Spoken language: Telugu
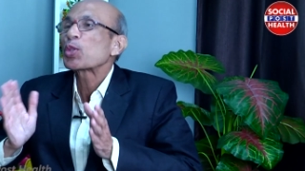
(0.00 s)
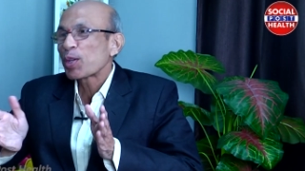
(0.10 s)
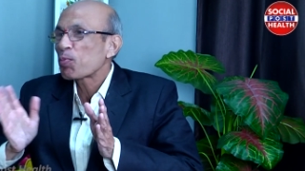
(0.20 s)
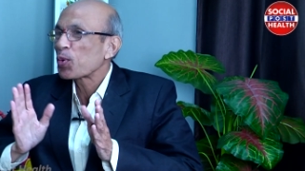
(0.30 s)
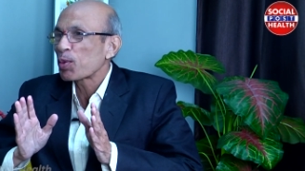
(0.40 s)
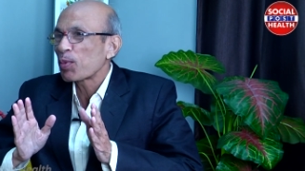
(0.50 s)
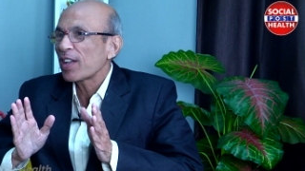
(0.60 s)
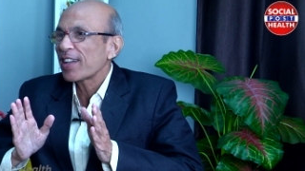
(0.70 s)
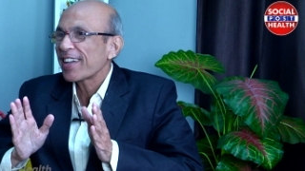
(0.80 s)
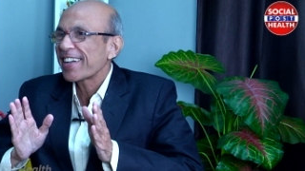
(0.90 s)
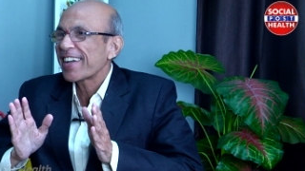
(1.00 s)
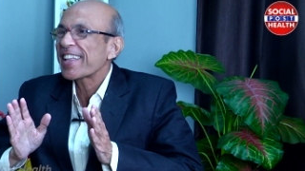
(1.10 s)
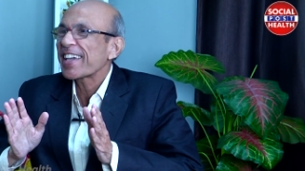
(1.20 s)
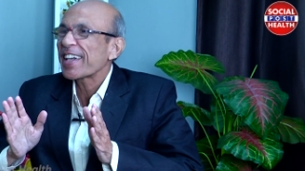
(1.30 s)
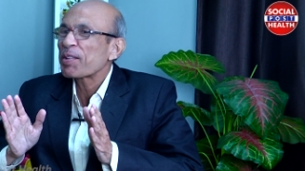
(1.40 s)
వస్తే పోదమ్మా
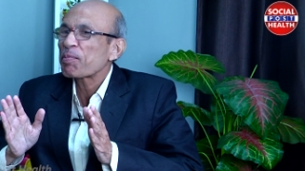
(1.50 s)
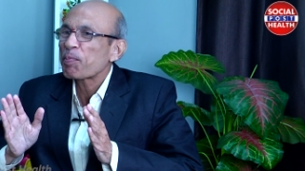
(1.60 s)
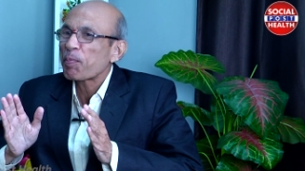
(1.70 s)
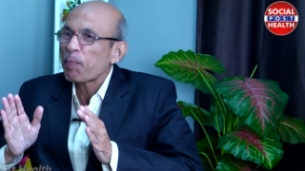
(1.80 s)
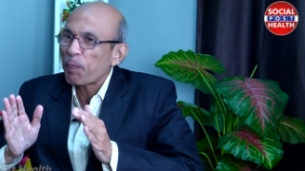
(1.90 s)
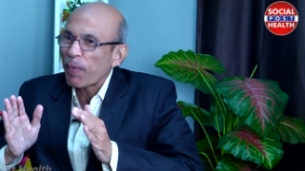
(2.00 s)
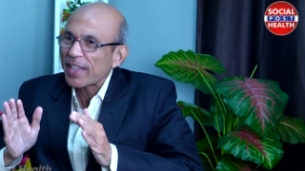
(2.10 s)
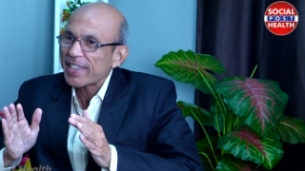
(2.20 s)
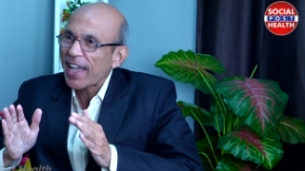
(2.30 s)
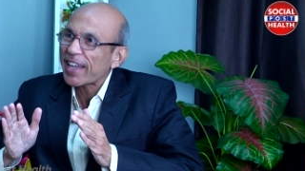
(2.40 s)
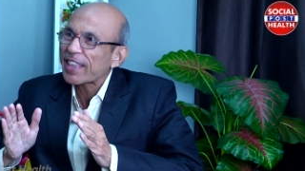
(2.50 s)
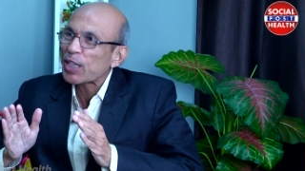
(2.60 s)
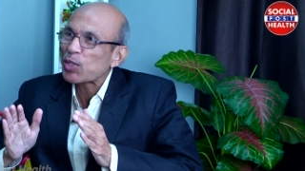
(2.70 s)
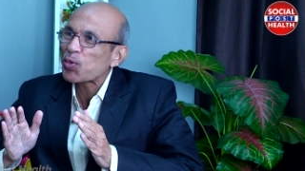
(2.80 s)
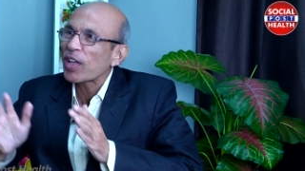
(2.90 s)
అంటే మన జాగ్రత్తలు
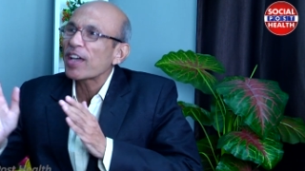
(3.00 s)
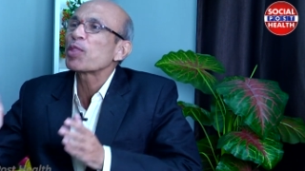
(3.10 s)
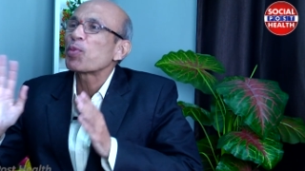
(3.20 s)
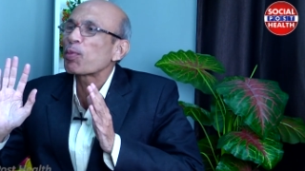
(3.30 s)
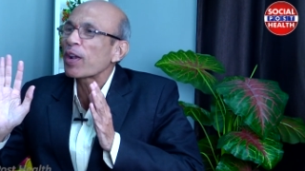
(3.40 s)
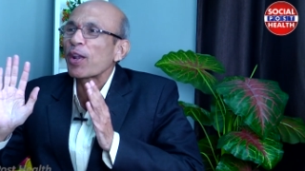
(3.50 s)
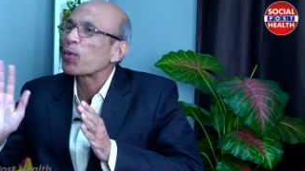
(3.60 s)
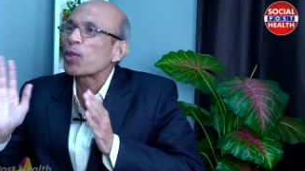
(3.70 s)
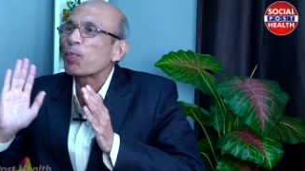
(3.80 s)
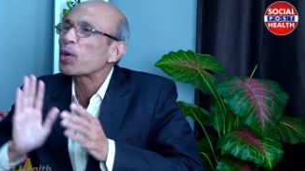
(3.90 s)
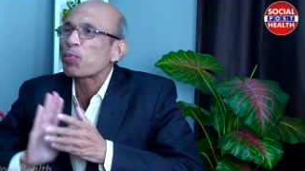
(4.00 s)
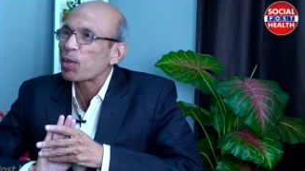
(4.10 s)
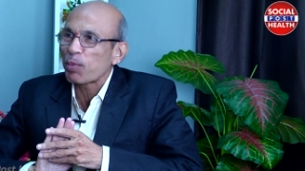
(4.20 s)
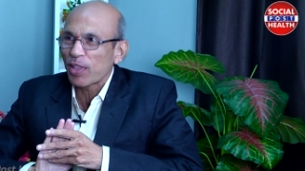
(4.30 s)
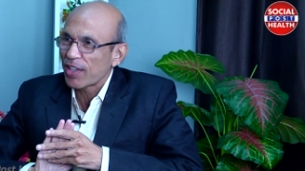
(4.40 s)
తీసుకుంటే కానీ అది మనల్ని వదిలిపెట్టి
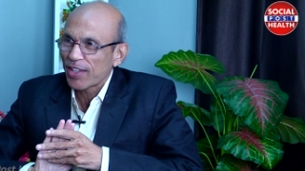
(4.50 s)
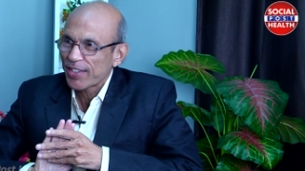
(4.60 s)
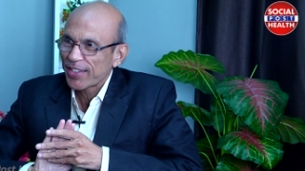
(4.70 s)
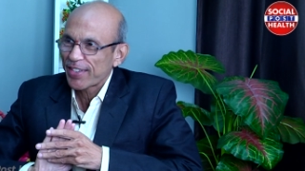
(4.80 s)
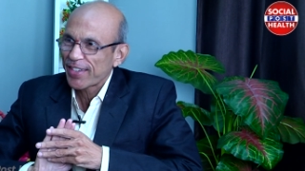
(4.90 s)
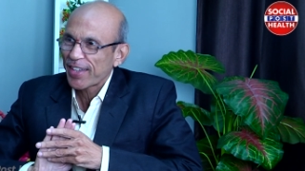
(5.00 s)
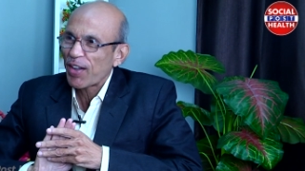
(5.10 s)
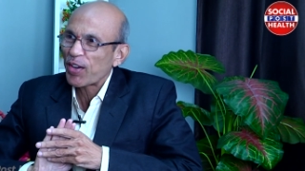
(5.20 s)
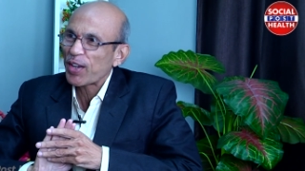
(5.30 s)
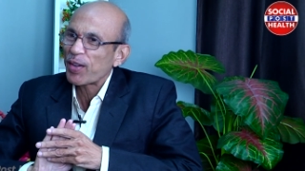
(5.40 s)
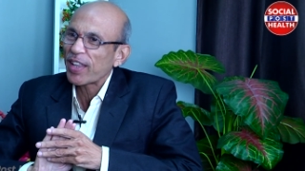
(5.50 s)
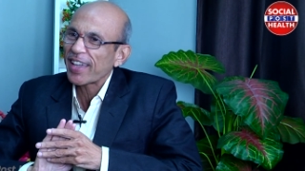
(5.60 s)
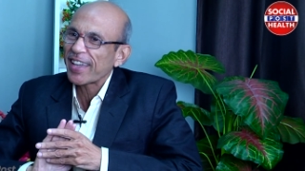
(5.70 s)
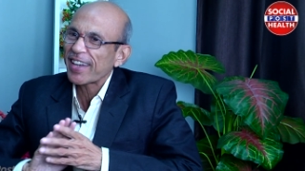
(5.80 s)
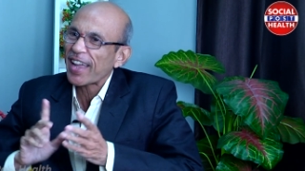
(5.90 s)
పోదాం అది కాబట్టి ఏమంటే
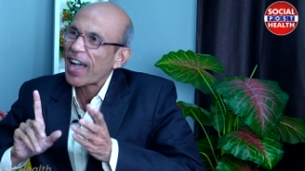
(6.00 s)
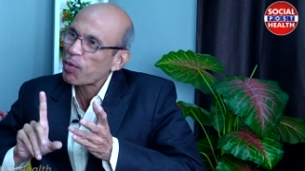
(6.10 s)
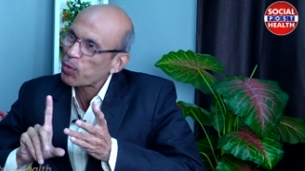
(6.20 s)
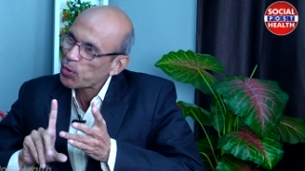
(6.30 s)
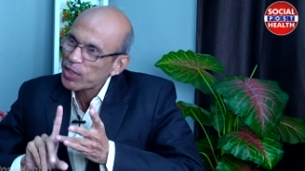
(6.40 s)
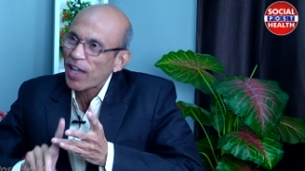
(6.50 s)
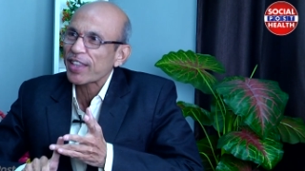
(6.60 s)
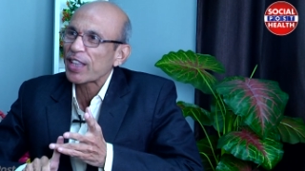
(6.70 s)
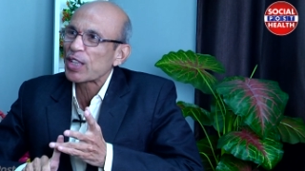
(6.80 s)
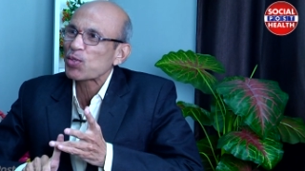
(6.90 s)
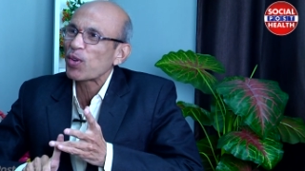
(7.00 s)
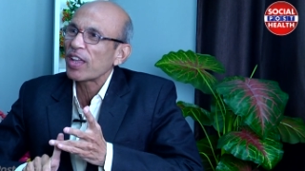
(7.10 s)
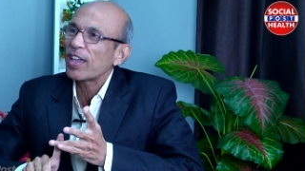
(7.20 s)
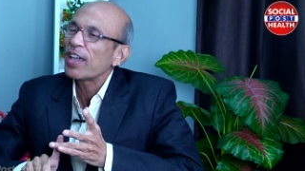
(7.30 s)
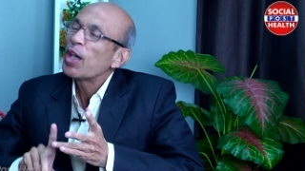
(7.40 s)
రాకముందు జాగ్రత్తలు
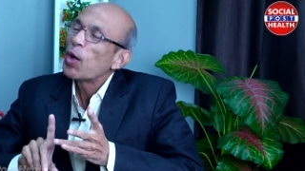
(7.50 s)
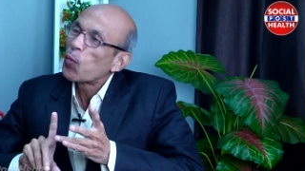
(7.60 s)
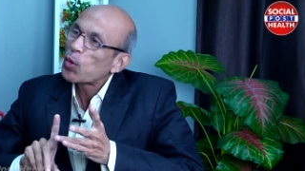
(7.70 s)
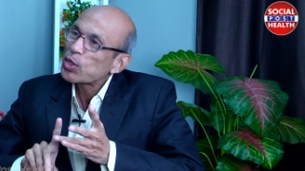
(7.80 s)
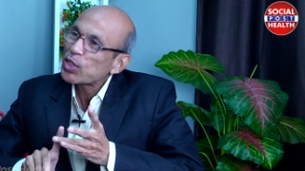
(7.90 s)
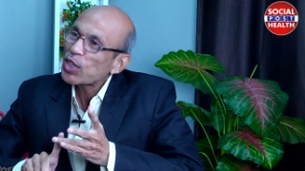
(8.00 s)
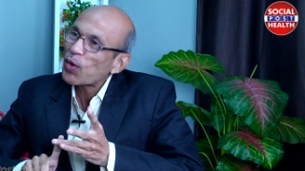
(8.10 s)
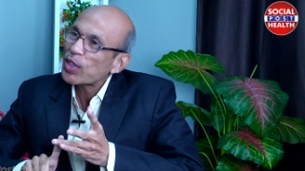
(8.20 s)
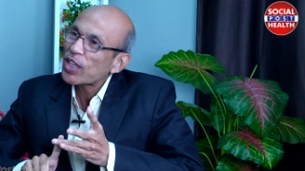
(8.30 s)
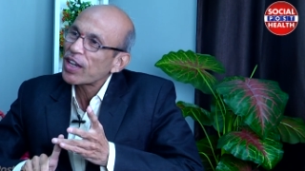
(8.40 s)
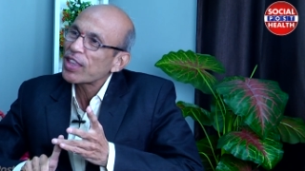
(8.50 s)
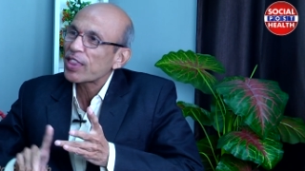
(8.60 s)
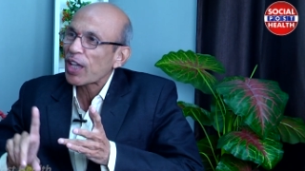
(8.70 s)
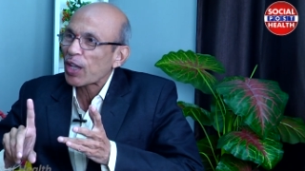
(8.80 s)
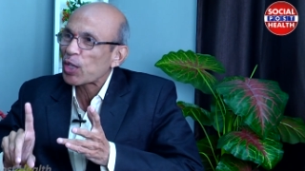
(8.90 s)
తీసుకోవాలి వచ్చిన తర్వాత అయినా అది
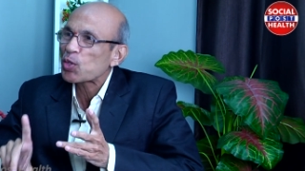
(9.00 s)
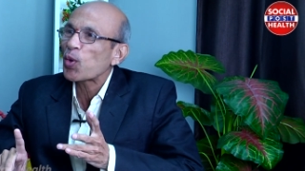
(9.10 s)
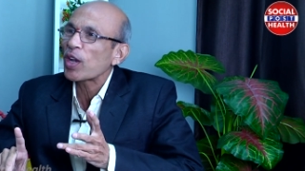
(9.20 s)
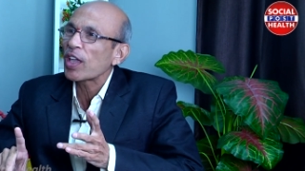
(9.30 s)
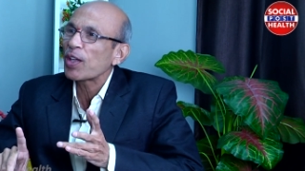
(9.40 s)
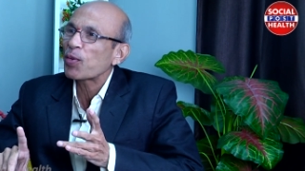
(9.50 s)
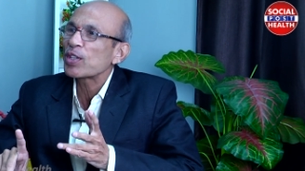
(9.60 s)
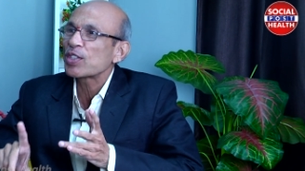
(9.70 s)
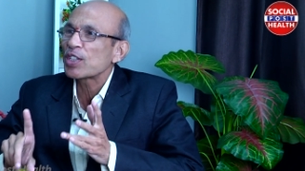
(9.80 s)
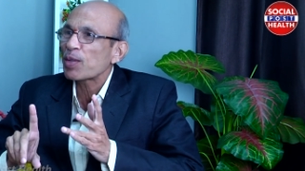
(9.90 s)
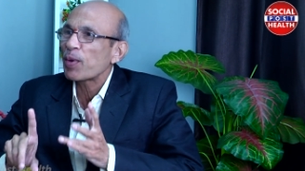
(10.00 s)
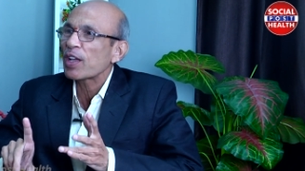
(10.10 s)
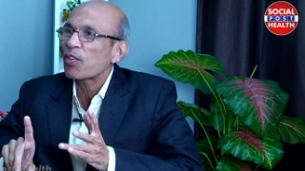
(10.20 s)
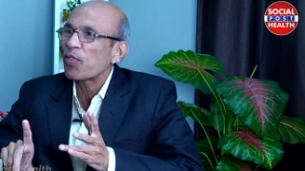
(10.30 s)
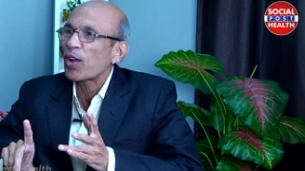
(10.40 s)
తగ్గించుకొని కొంచెం
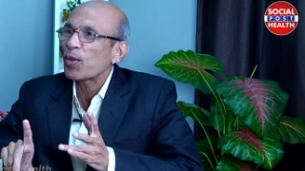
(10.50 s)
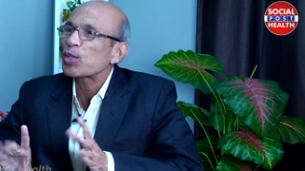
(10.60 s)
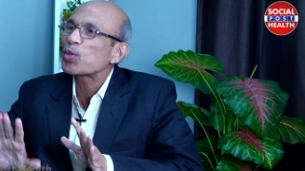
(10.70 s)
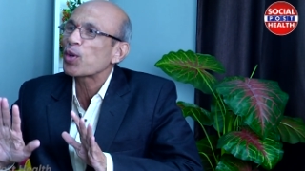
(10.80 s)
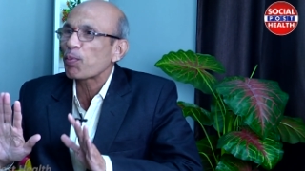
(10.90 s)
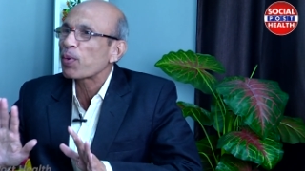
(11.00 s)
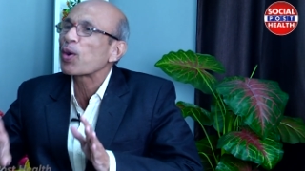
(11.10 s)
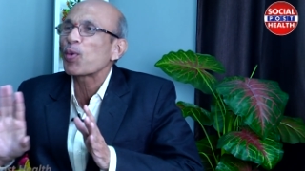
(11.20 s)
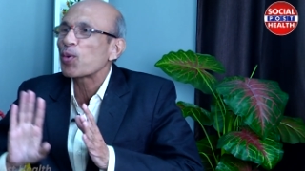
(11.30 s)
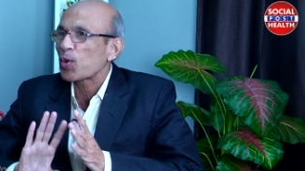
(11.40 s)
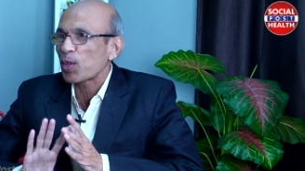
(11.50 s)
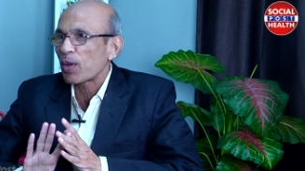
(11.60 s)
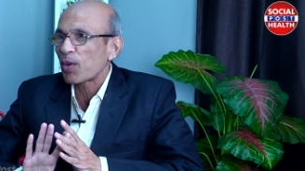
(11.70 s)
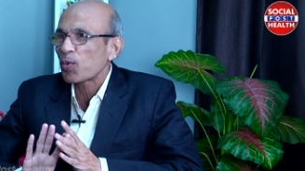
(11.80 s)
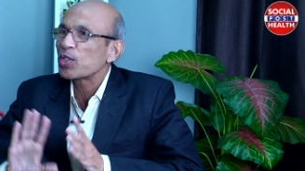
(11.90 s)
సిస్టమేటిక్గా ఫాలో అవుతే షుగర్ పెరగకుండా
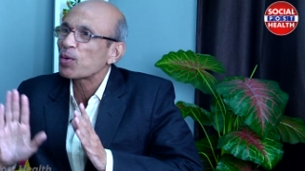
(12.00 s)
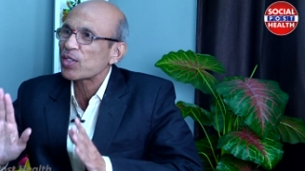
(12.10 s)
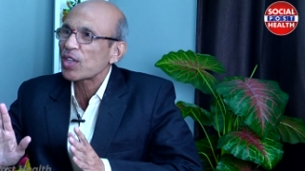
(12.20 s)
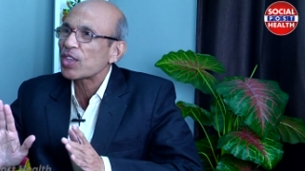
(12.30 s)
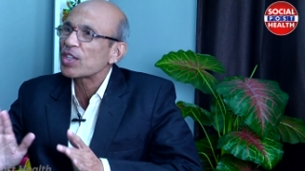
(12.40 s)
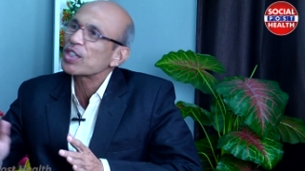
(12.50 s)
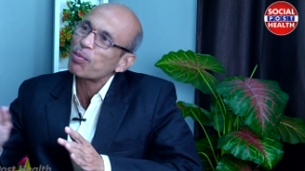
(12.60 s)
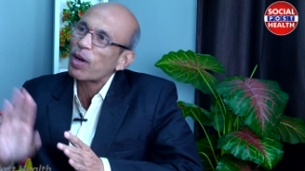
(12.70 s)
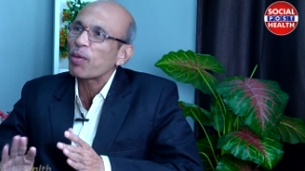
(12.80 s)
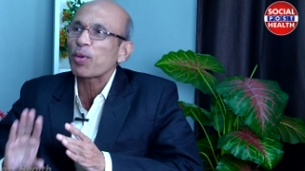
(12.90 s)
ఉంటుందమ్మా కొంచెం అశ్రద్ధ చేస్తే మళ్ళీ